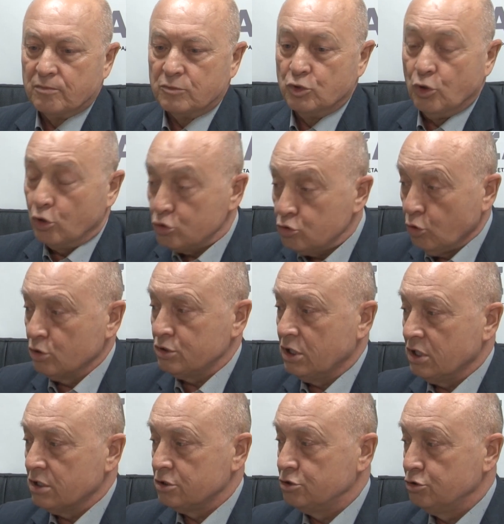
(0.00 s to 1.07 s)
Но
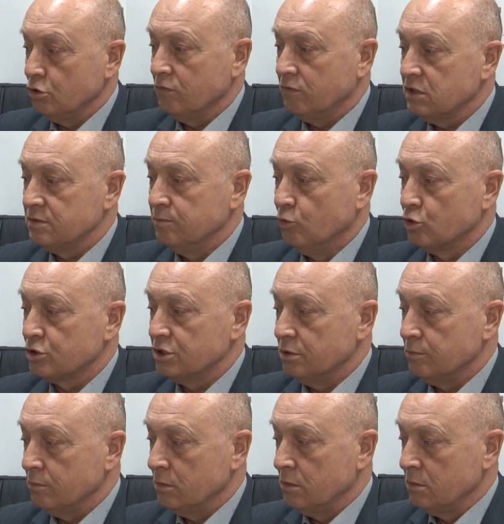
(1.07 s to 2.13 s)
кто-то счел
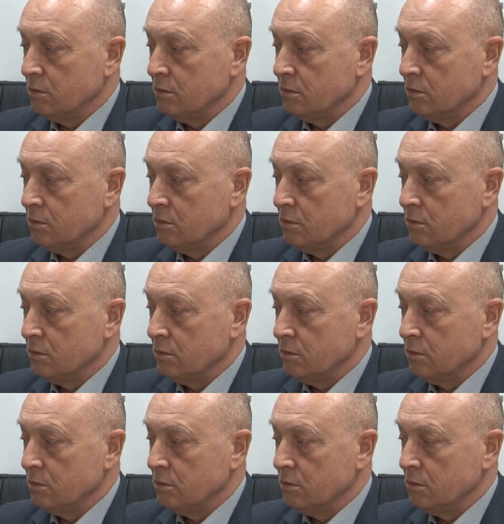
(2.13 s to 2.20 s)
возможным